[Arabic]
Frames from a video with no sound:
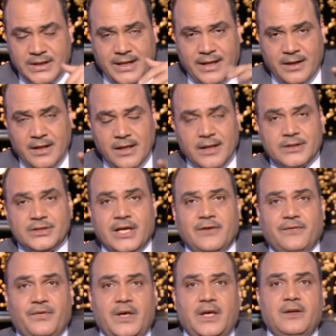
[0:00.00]
كده
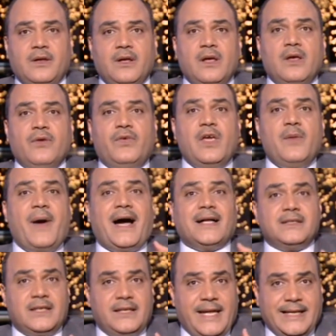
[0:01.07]
شايفين في
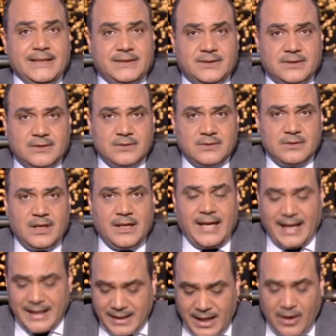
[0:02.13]
بعض الناس اللي
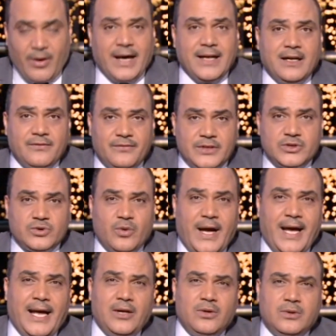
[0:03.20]
علقوا على الفيديو
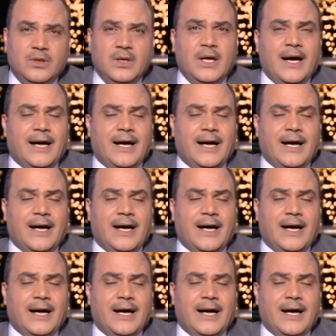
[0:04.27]
قالوا